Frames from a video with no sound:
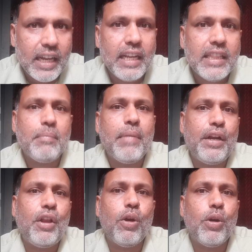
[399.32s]
இந்த
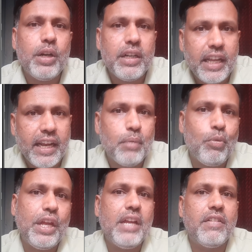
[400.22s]
மெட்ரோ டிக்கெட்
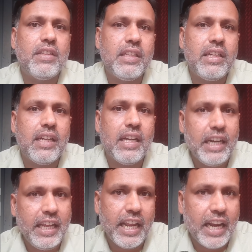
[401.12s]
புக்கிங் வந்து
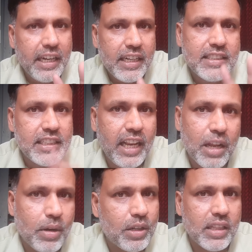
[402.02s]
நீங்கள் ரெண்டு
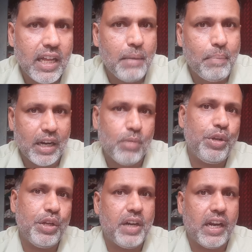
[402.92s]
சிட்டியில் மட்டும்தான் பண்ண
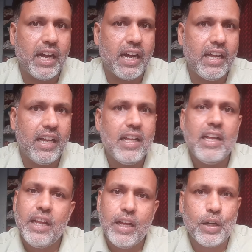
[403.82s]
முடியும்னு இருக்காங்க
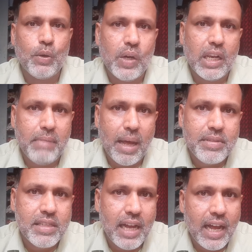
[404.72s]
கூகுள்
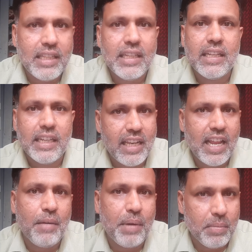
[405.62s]
மேப்ஸ் அது
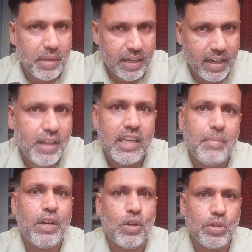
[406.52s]
இதெல்லாம் அப்படின்னு பார்த்தீங்கன்னா
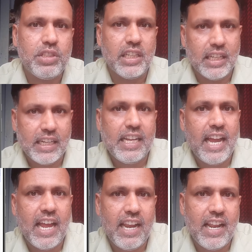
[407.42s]
நம்ம கொச்சி
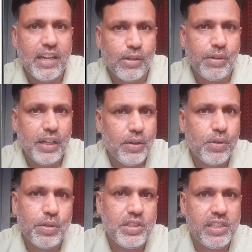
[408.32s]
கேரளாவில் இருக்கக்கூடிய ஒரு
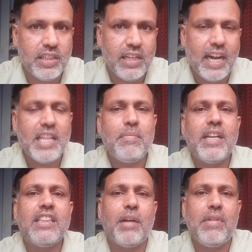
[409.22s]
கொச்சி அதே
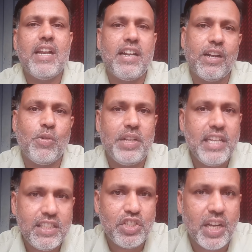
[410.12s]
மாதிரி தமிழ்நாட்டில்
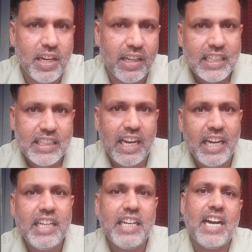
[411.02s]
இருக்கக்கூடிய சென்னை இந்த
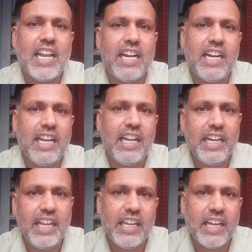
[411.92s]
ரெண்டு நகரங்களில்
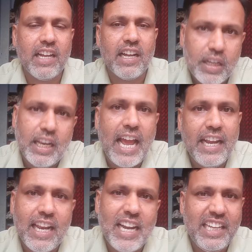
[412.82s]
நீங்கள்
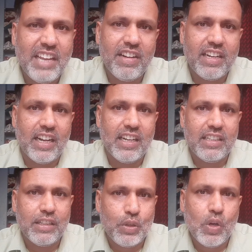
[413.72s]
லைன்லலாம் நிற்க வேண்டாம்
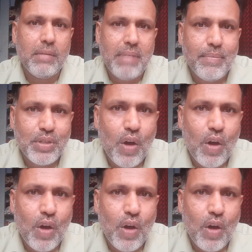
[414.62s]
கூகுள் மேப்ஸை